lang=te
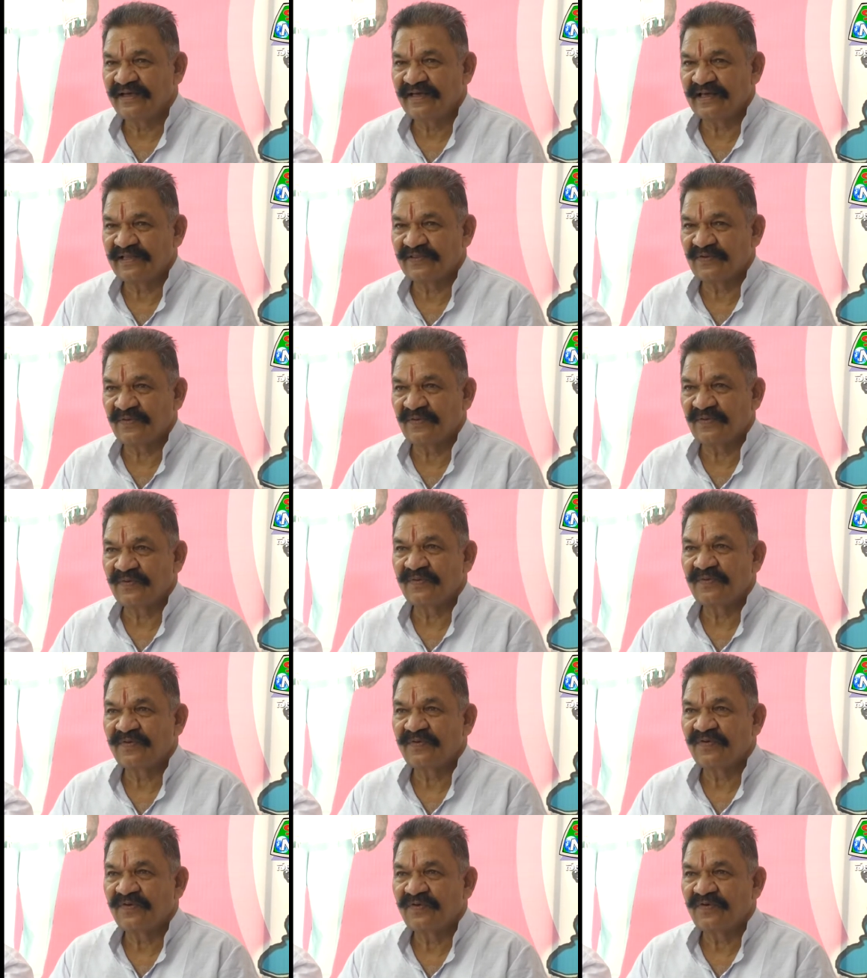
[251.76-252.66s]
ఏదో
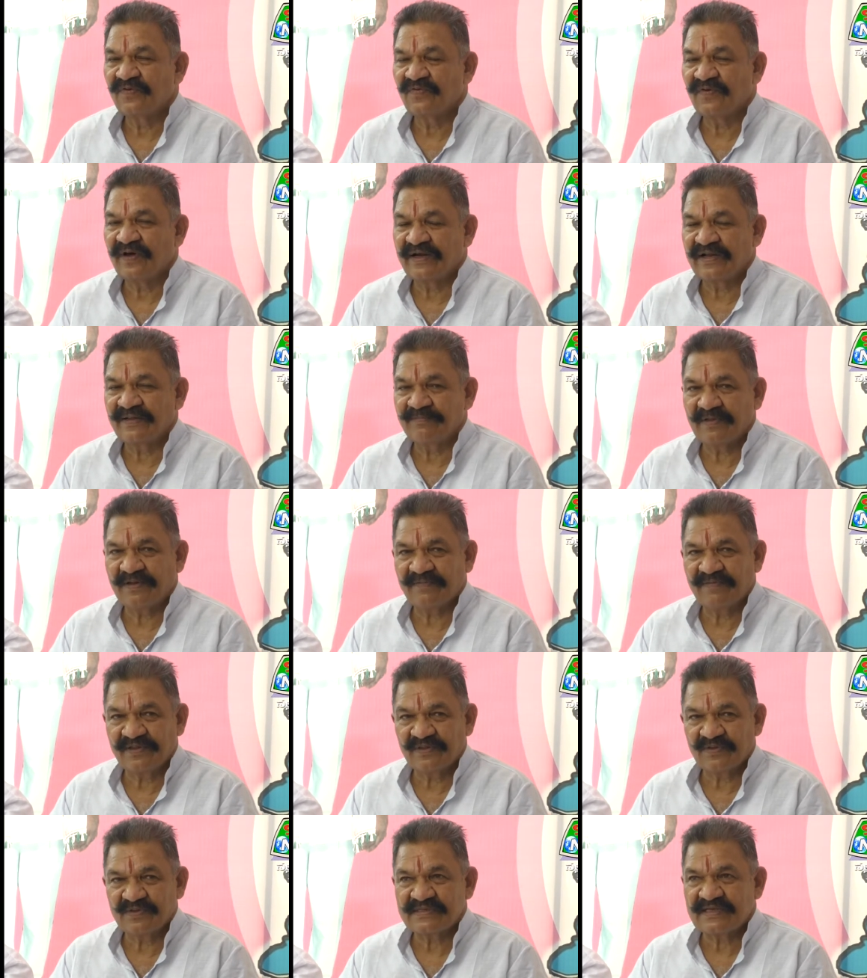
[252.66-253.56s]
వాళ్ళు
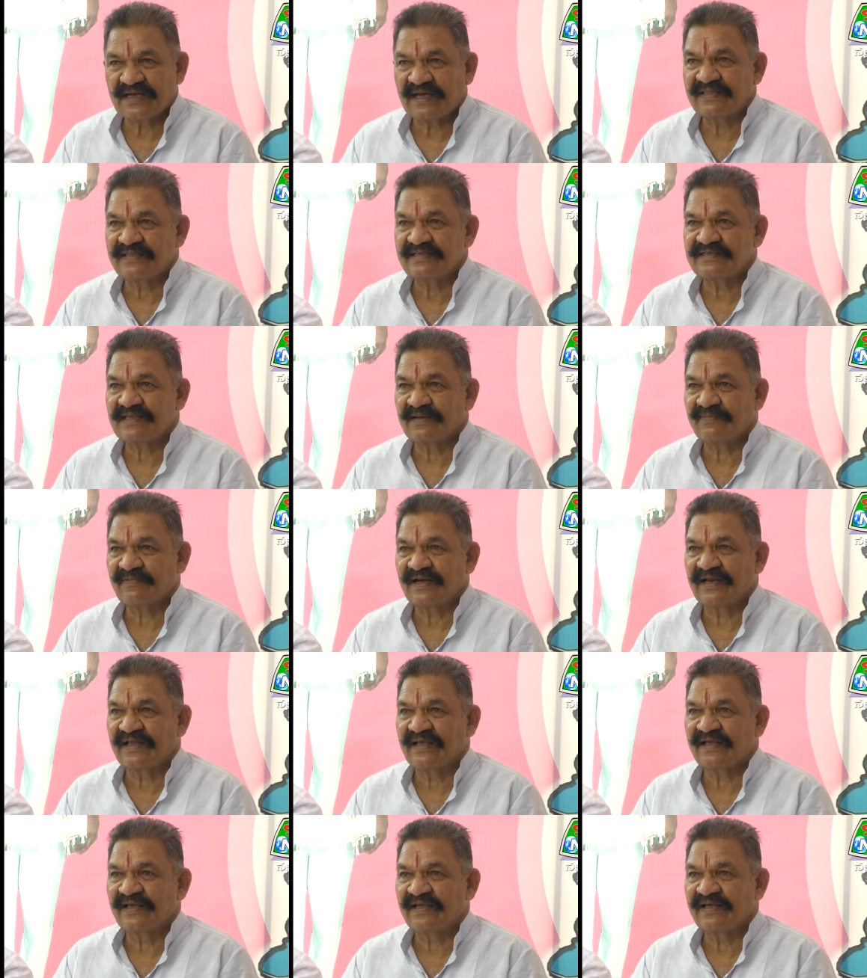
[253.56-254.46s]
మేమేదో
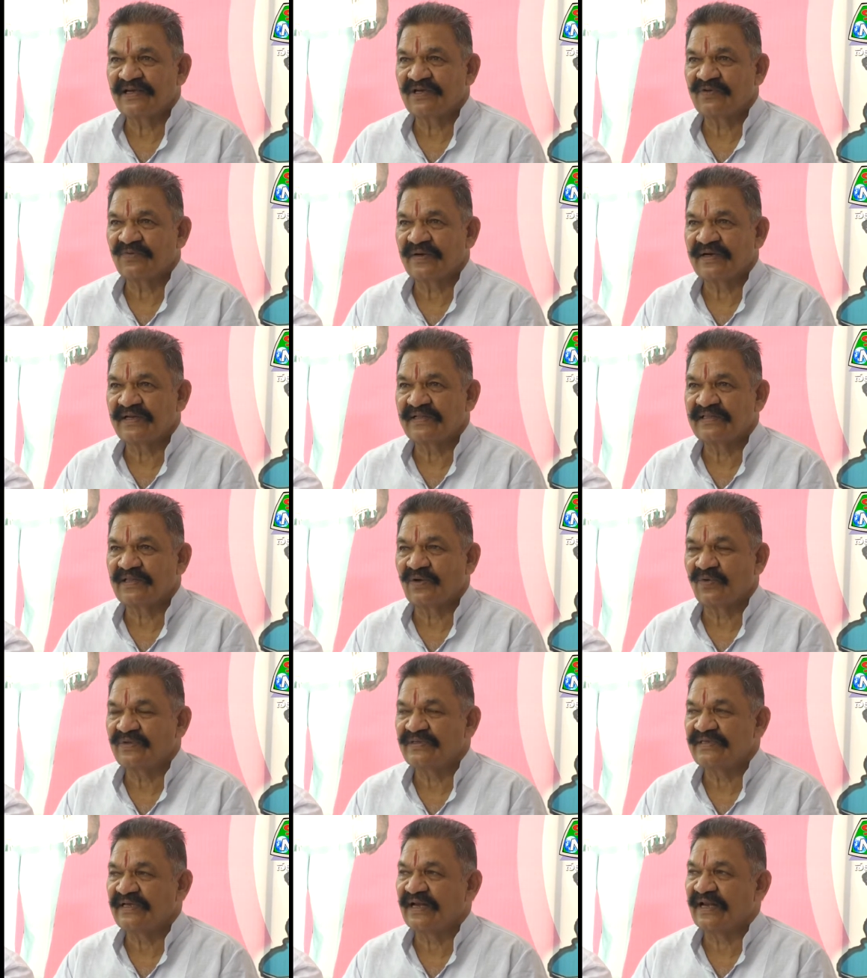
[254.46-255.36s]
సాధిస్తామని ఇటువంటి
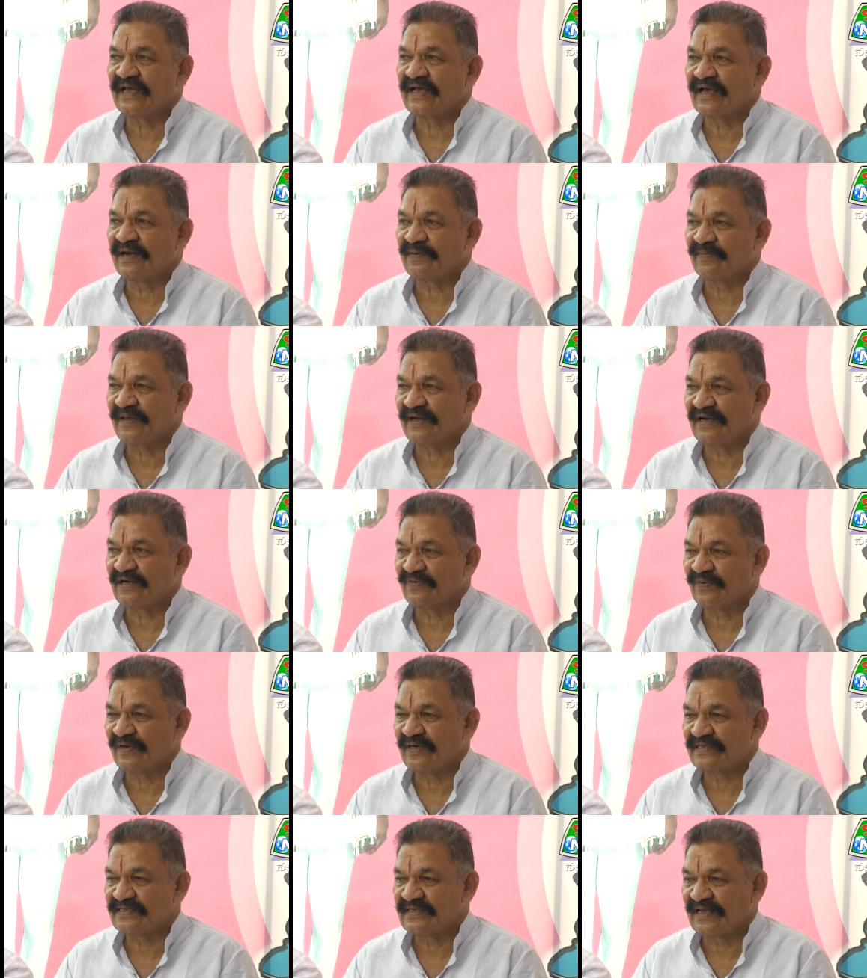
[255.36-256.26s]

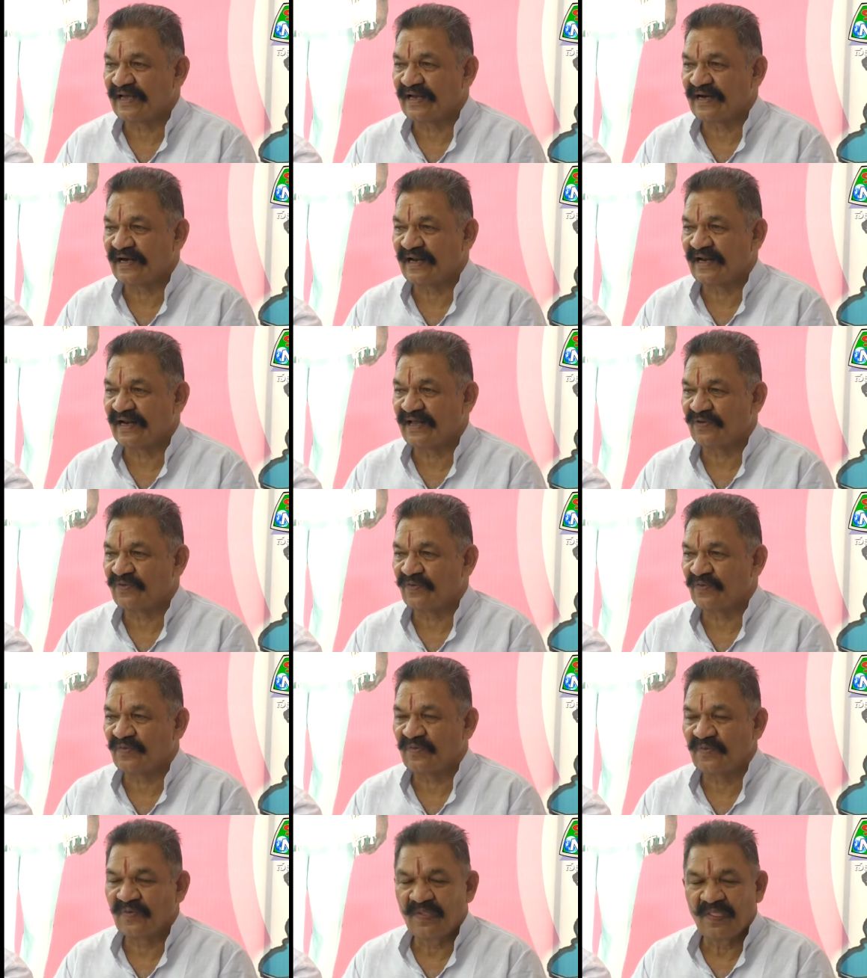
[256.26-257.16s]
దౌర్జన్యకరమైనటువంటి సంఘటనలకు
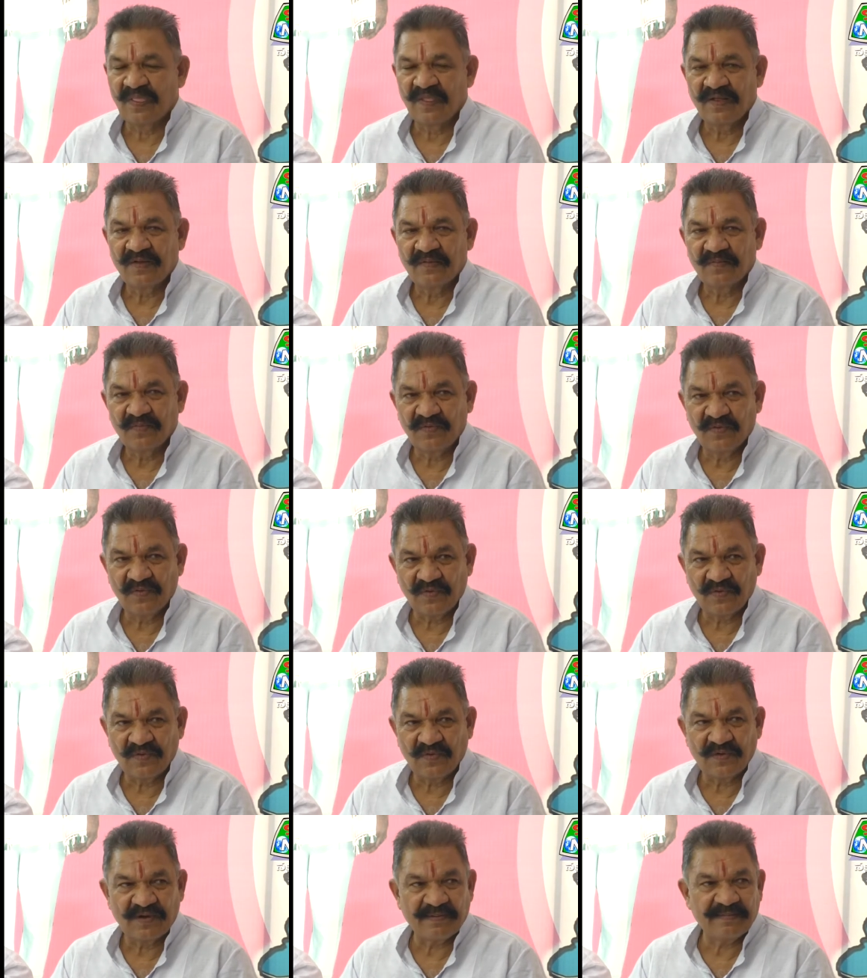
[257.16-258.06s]

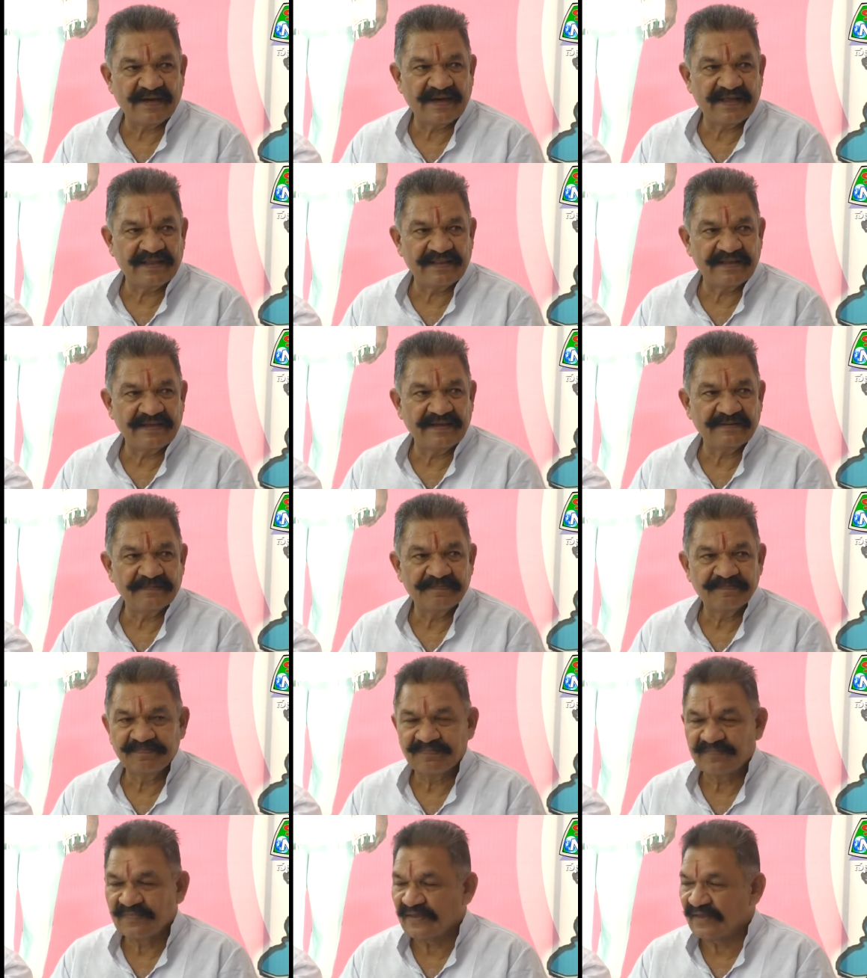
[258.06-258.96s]
పూనుకోవడం అనేది
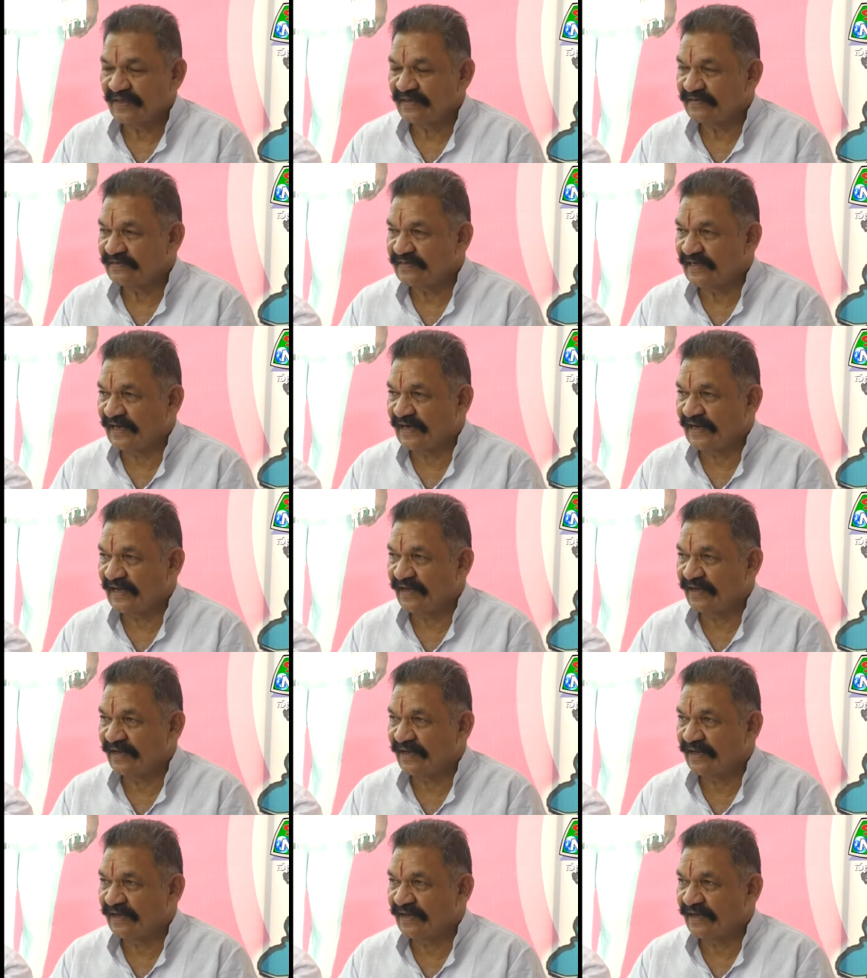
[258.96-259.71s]
చాలా